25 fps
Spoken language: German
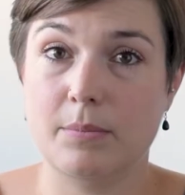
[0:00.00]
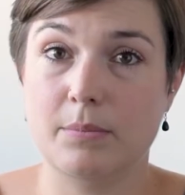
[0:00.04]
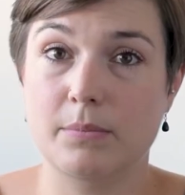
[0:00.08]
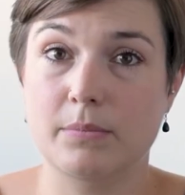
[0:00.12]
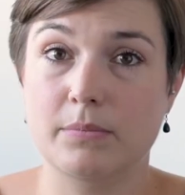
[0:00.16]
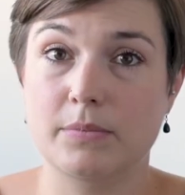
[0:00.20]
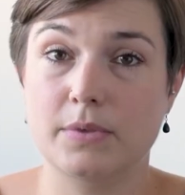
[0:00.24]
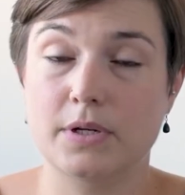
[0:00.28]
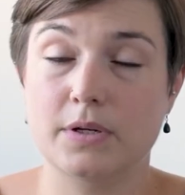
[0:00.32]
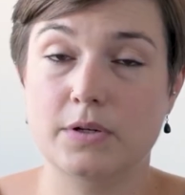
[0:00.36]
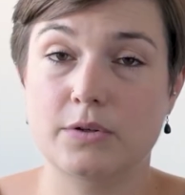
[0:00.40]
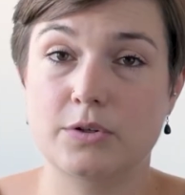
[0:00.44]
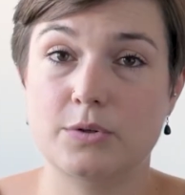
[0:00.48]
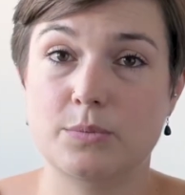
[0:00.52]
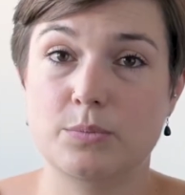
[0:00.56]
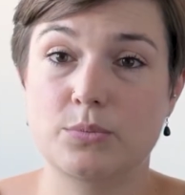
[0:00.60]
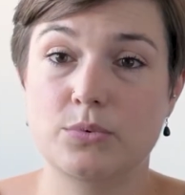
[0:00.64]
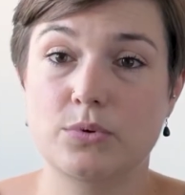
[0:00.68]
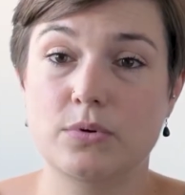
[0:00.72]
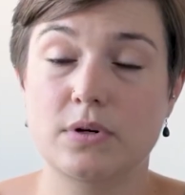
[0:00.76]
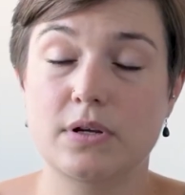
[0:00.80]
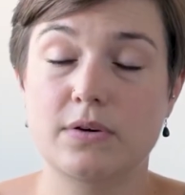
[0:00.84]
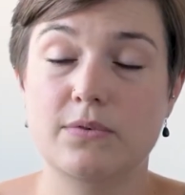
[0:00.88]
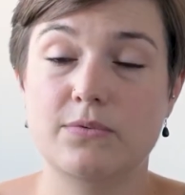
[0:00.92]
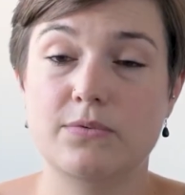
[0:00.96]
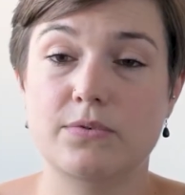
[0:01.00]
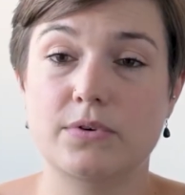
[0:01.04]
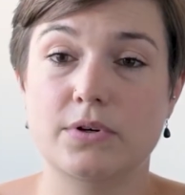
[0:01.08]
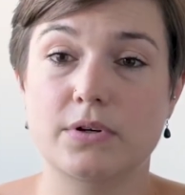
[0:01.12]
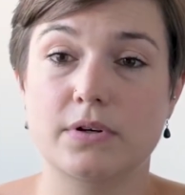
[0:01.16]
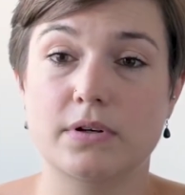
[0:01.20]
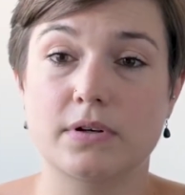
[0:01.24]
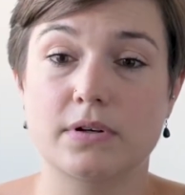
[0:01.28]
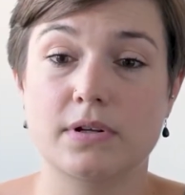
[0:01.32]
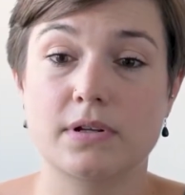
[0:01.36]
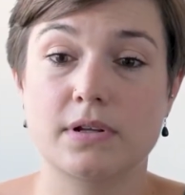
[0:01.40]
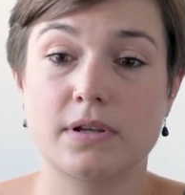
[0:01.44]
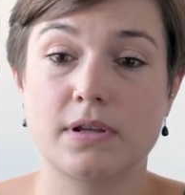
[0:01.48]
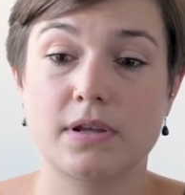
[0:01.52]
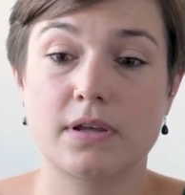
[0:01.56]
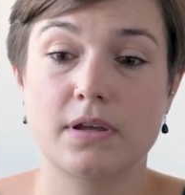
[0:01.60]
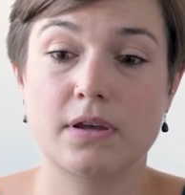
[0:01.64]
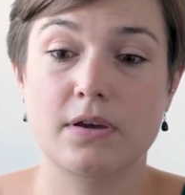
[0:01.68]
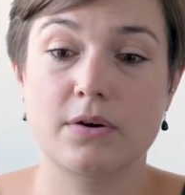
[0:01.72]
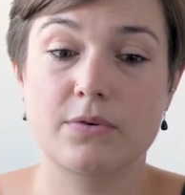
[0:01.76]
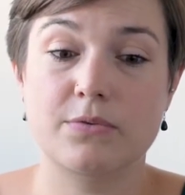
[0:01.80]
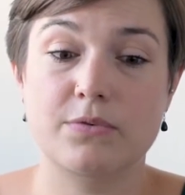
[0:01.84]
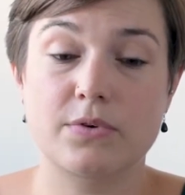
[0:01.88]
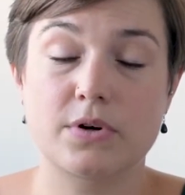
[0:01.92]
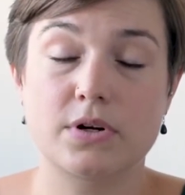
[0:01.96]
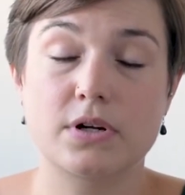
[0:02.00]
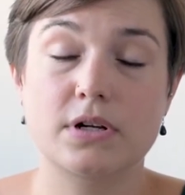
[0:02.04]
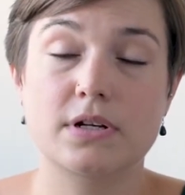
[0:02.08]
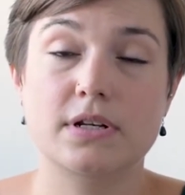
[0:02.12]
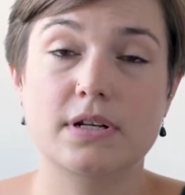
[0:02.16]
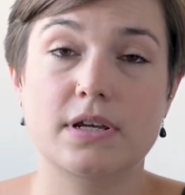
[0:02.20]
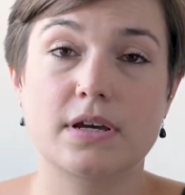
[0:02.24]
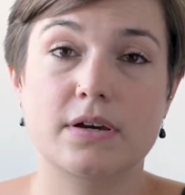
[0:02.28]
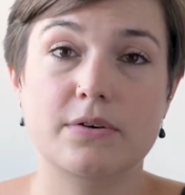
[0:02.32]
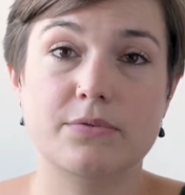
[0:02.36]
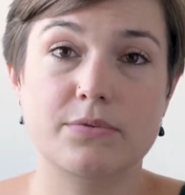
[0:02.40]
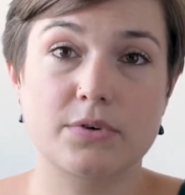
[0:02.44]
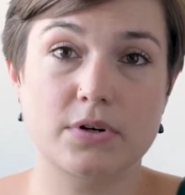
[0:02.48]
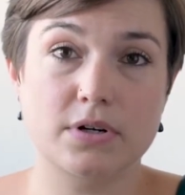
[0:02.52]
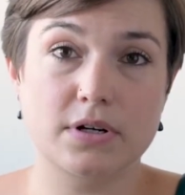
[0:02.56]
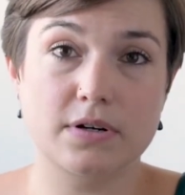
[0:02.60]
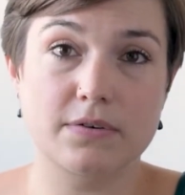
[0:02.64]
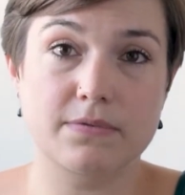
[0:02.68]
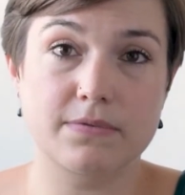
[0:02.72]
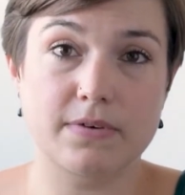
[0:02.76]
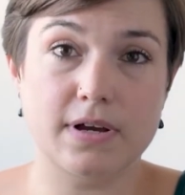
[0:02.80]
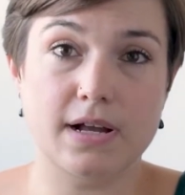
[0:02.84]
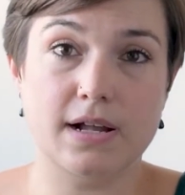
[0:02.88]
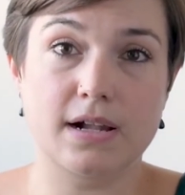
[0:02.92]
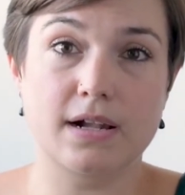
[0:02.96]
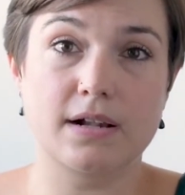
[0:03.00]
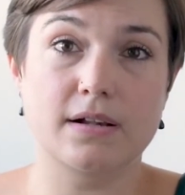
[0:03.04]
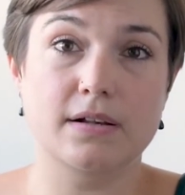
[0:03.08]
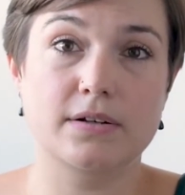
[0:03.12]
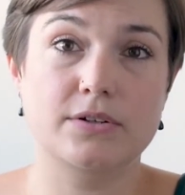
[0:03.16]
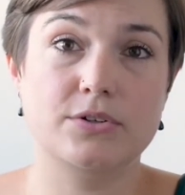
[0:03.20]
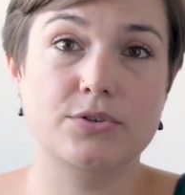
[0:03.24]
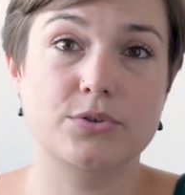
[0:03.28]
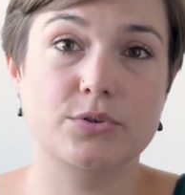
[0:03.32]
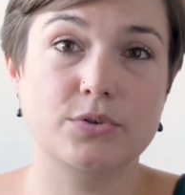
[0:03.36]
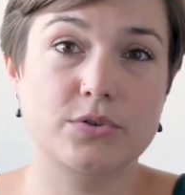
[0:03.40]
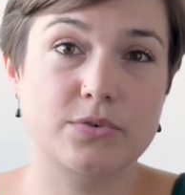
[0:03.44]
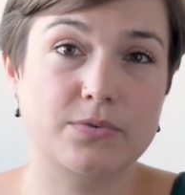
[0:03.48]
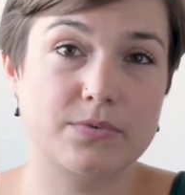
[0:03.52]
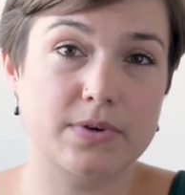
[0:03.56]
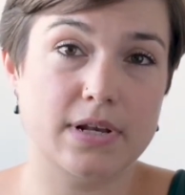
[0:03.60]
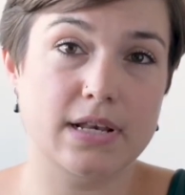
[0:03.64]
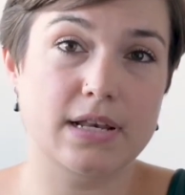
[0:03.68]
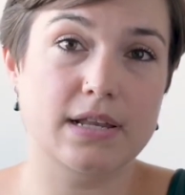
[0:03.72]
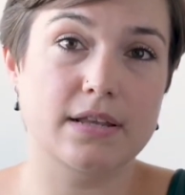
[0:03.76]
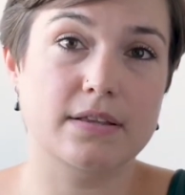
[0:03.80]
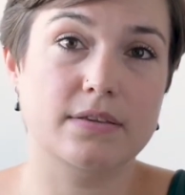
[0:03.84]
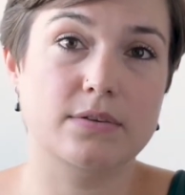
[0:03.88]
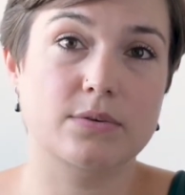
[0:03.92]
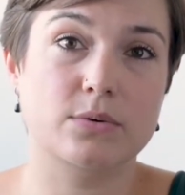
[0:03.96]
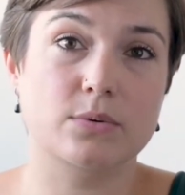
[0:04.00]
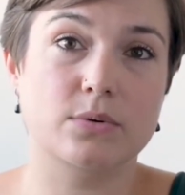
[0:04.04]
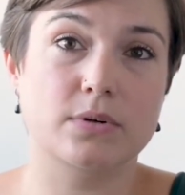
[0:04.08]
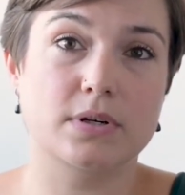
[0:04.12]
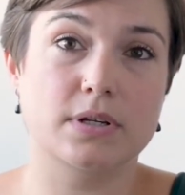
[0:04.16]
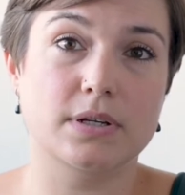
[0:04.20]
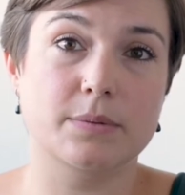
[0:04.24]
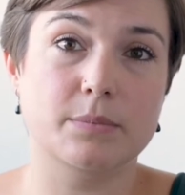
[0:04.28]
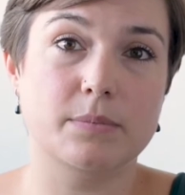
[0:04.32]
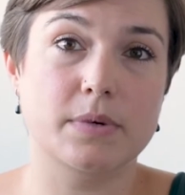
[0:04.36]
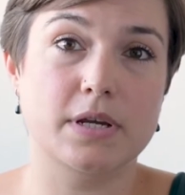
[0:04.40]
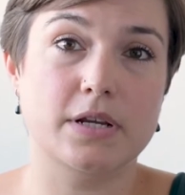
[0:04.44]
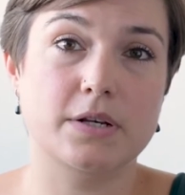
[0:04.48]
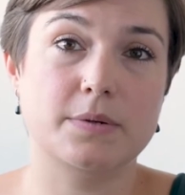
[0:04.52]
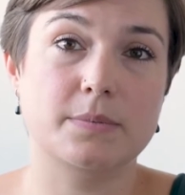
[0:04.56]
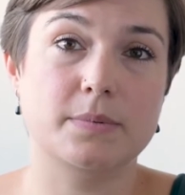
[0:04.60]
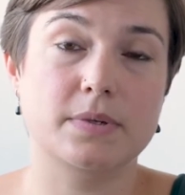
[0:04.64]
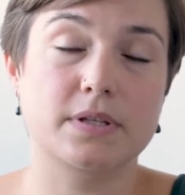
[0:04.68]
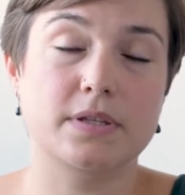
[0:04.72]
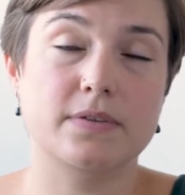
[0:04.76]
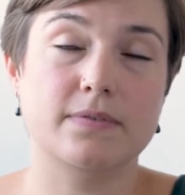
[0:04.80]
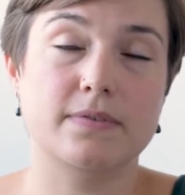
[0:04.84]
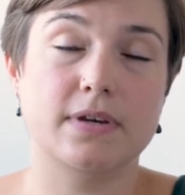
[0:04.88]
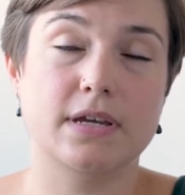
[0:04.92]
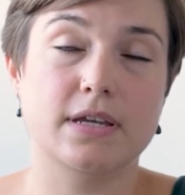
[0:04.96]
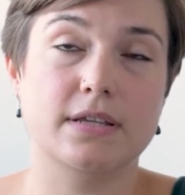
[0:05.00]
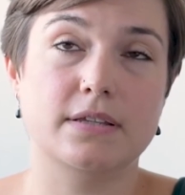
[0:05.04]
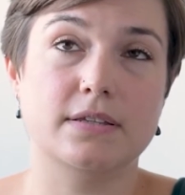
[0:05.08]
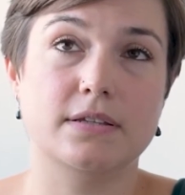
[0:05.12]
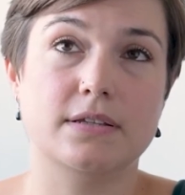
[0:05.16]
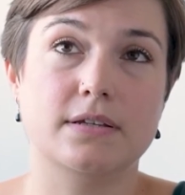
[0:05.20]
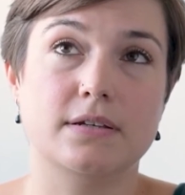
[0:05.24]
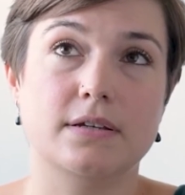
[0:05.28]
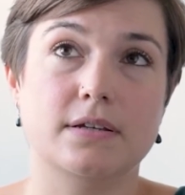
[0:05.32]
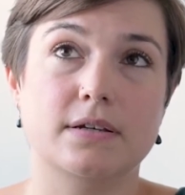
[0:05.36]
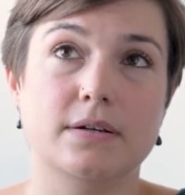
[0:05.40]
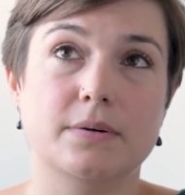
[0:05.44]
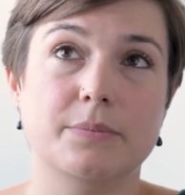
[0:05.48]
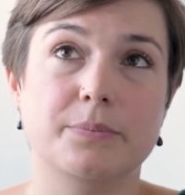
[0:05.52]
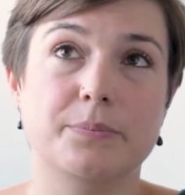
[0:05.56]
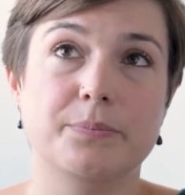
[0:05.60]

haben äh, Spuren von Folter, von Gewalt, Schussverletzungen beispielsweise.